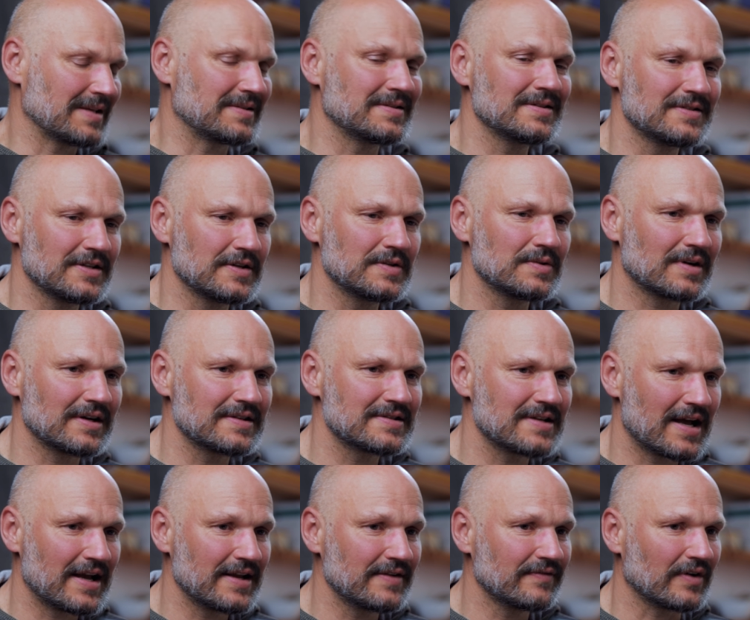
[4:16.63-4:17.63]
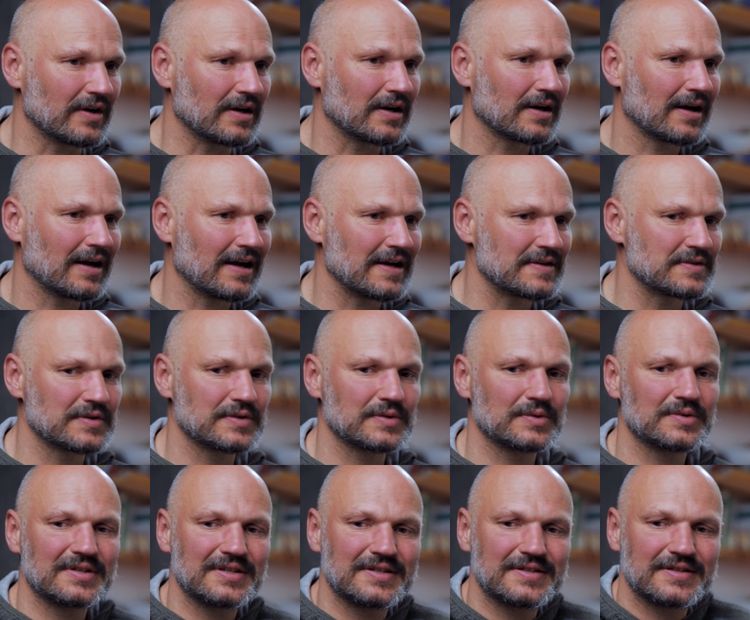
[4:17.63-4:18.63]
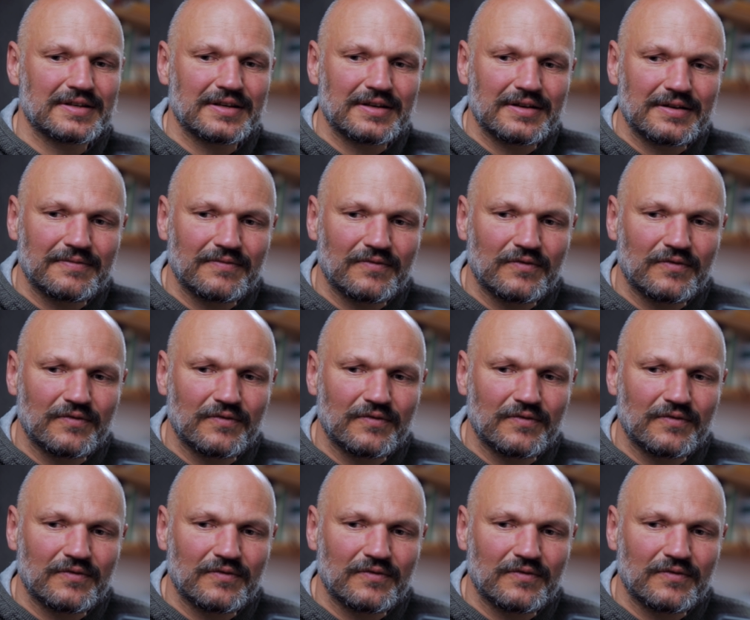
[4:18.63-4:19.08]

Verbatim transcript: das ist nicht so ganz einfach. Also so diese